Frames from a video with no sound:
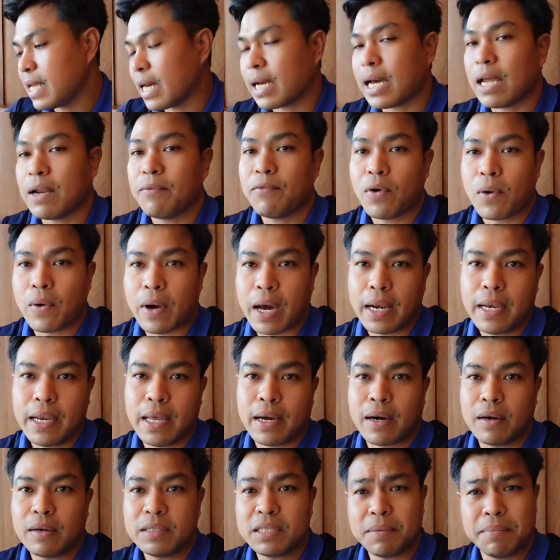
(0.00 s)
ษณะการโฟกัส
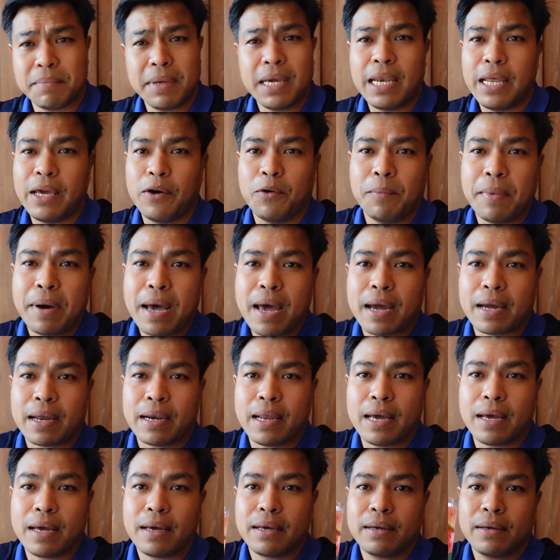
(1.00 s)
เนี่ยเขาจะไม่เร็วมาก
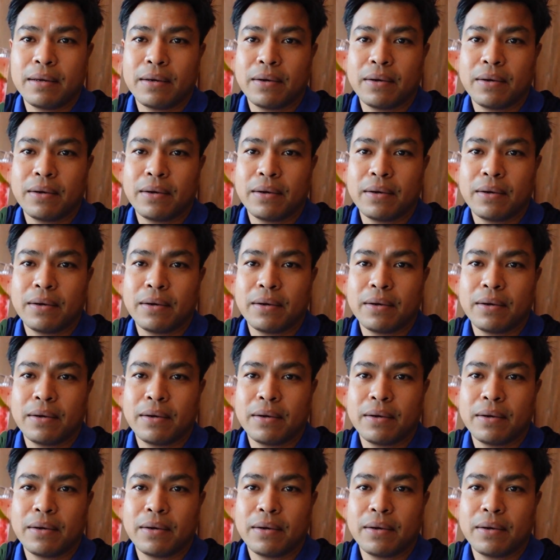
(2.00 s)
นะฮะ